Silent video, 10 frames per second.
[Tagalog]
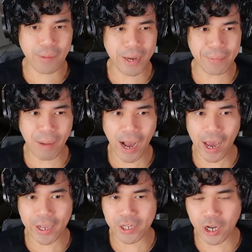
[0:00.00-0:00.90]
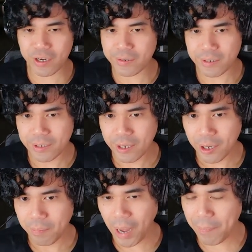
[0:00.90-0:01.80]
Mate, mga idol.
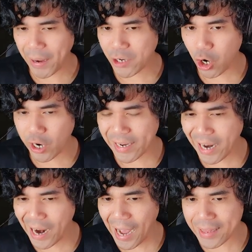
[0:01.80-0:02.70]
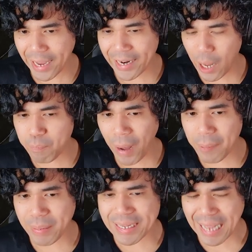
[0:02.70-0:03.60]
Papanoorin na natin ang
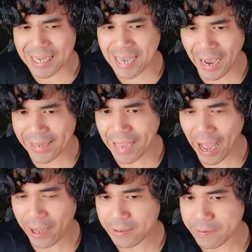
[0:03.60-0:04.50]
pagbitay sa kanya.